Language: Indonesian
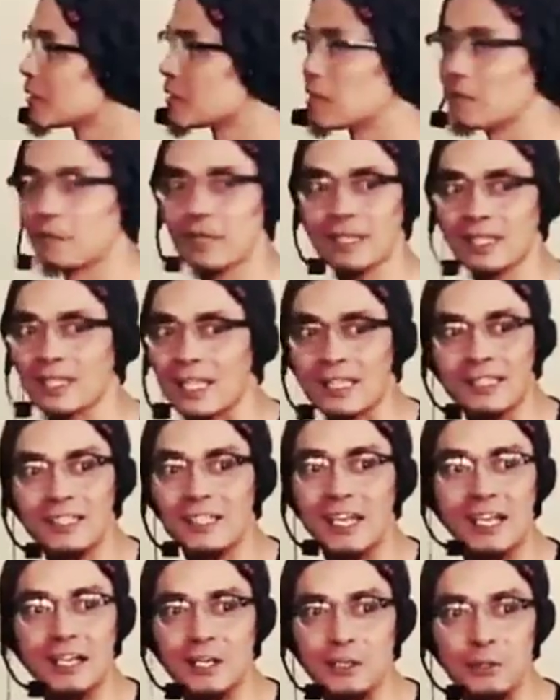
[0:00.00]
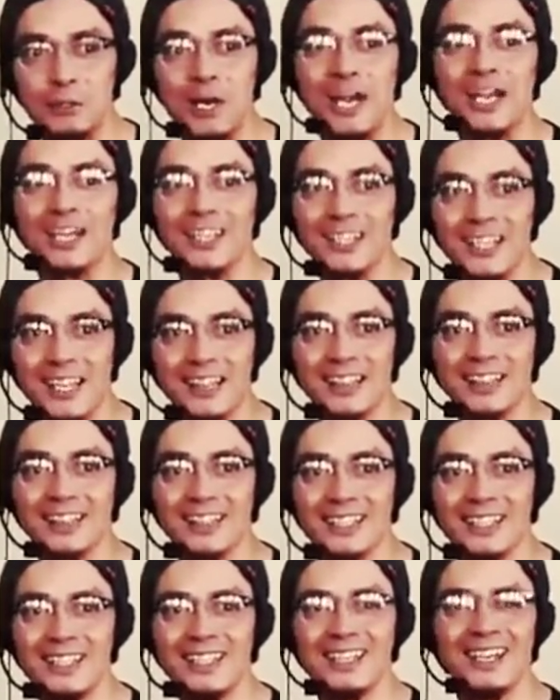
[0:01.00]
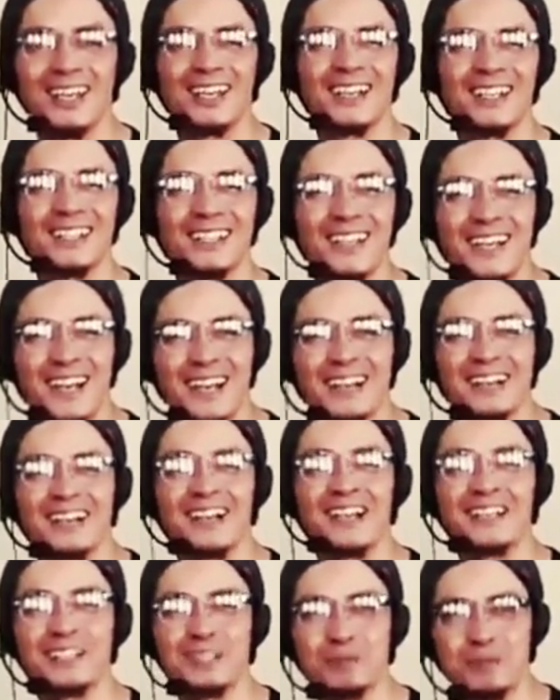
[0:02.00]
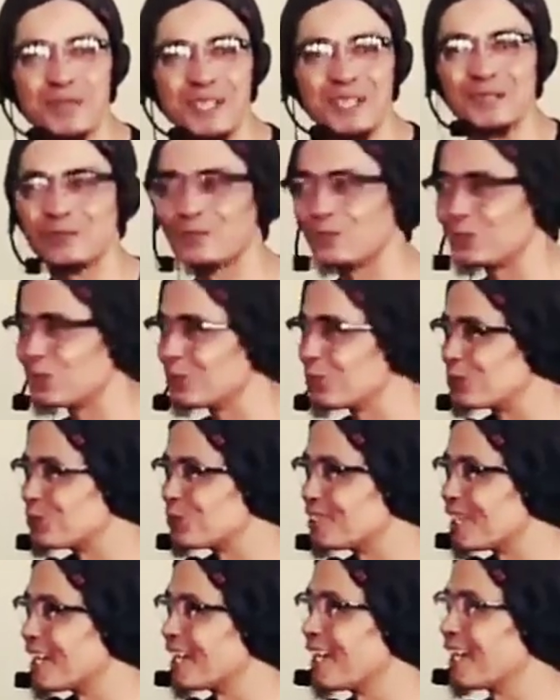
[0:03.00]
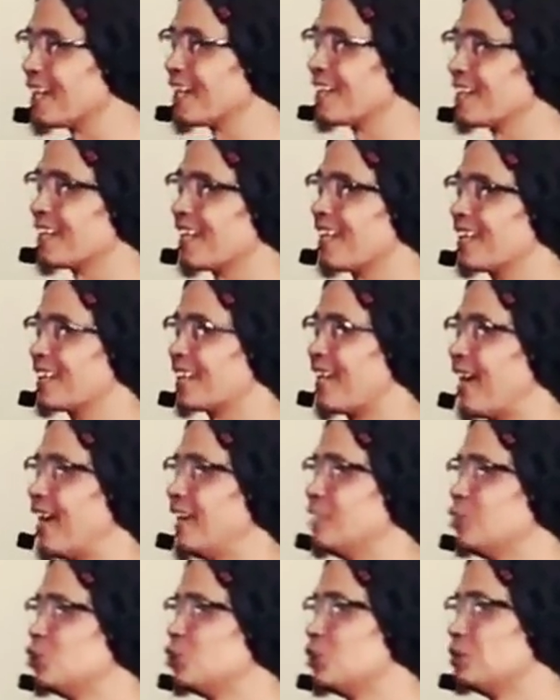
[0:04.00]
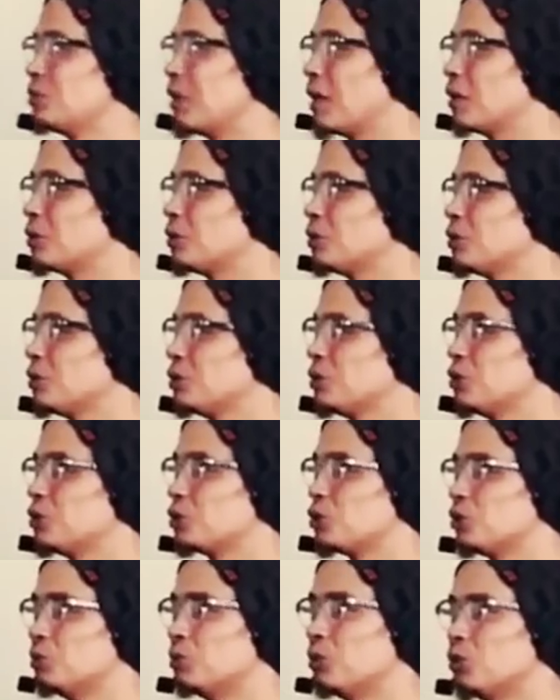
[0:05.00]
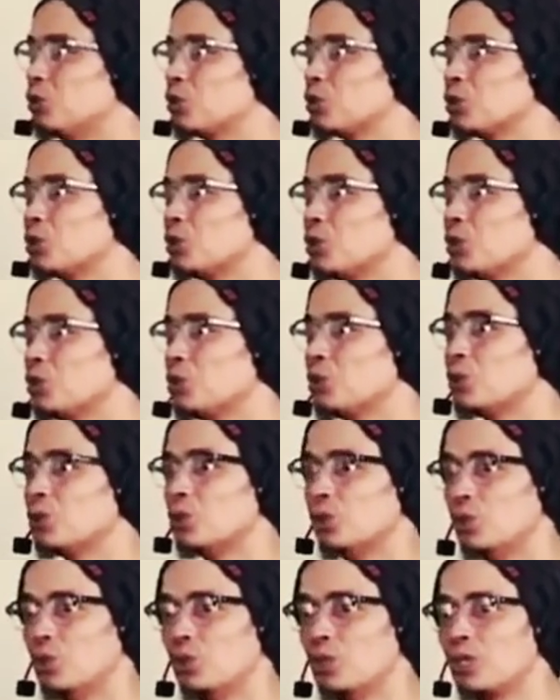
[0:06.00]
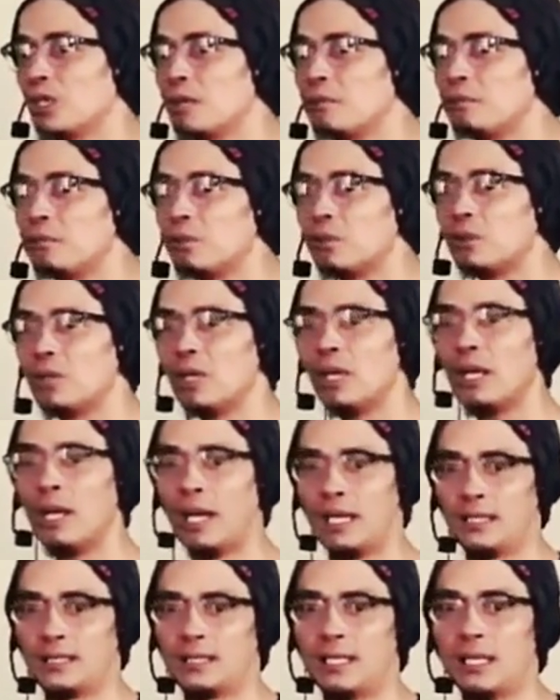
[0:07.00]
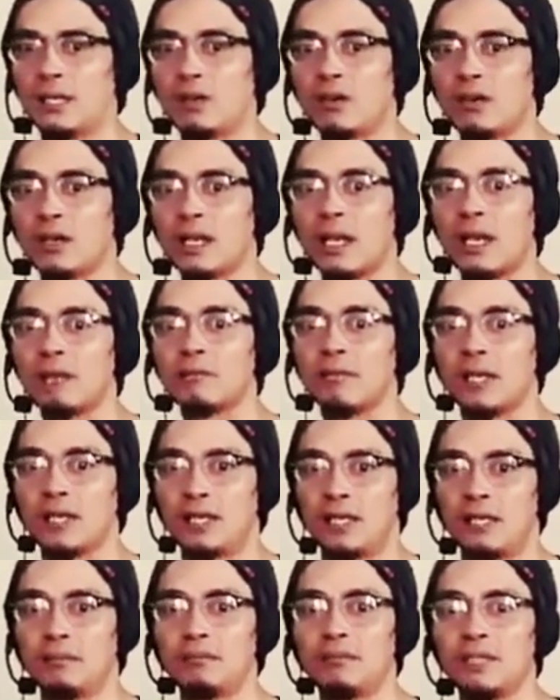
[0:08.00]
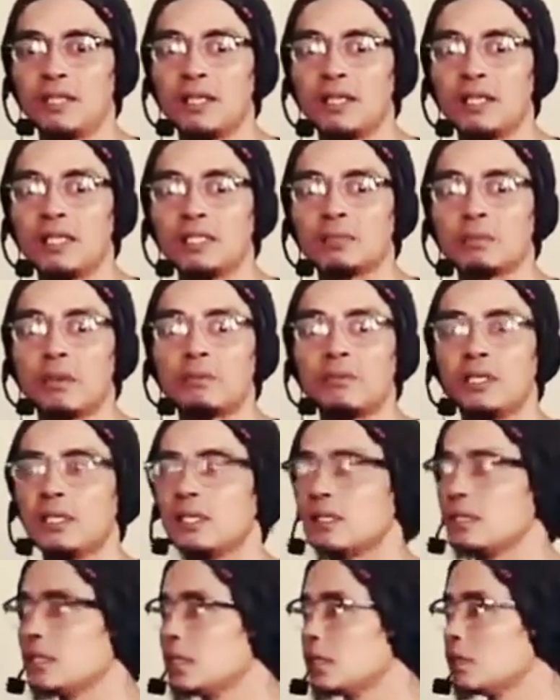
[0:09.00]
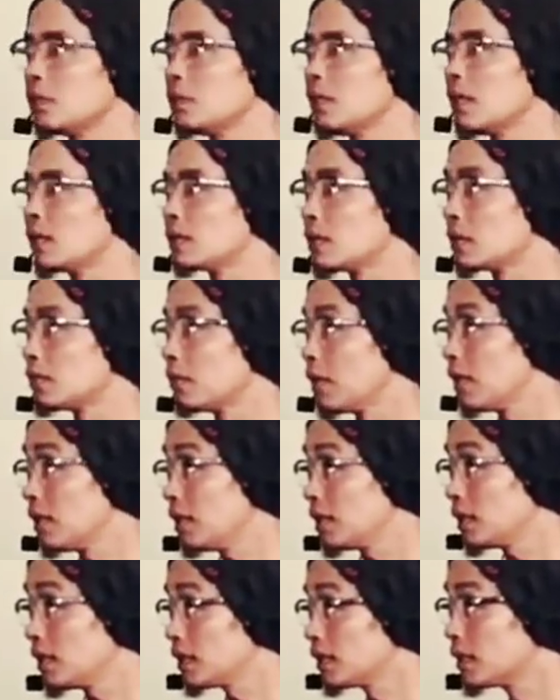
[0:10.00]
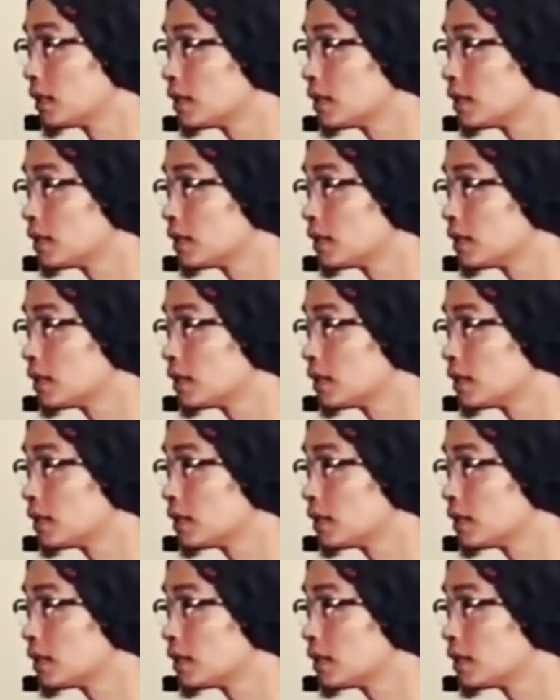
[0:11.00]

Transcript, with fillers: Kenapa kita tidak rindu akhirat? karena jarang transfer untuk urusan akhirat tahajud pagujud subuh tunduh duhur ripuh asar horea maghrib tiris pabulit, yang dunia terbalik